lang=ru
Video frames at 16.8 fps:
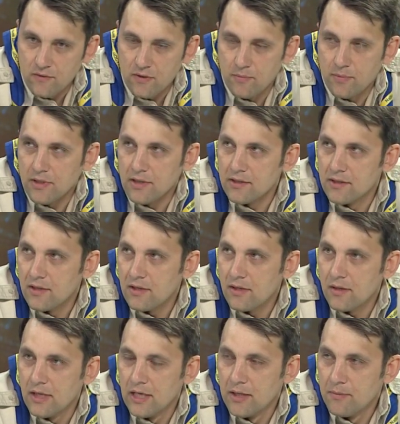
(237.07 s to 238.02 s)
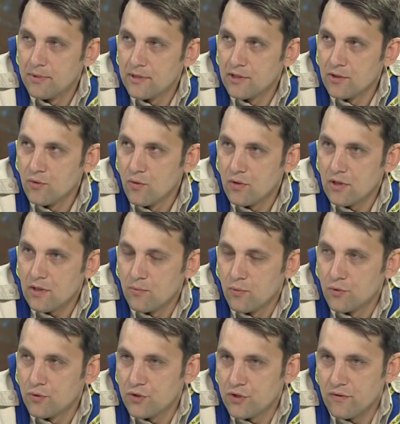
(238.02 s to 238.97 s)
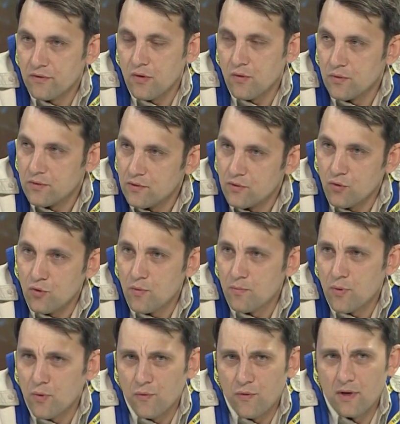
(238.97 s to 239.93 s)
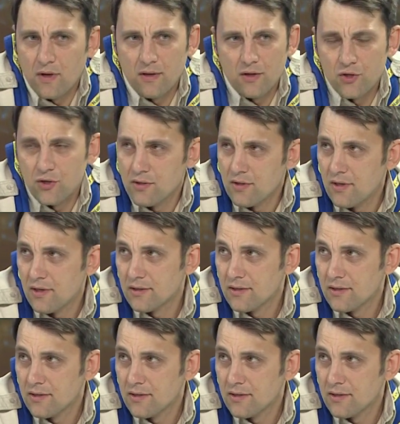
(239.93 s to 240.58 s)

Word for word: либо когда педагог, работающий в каком-то другом профиле, начиная от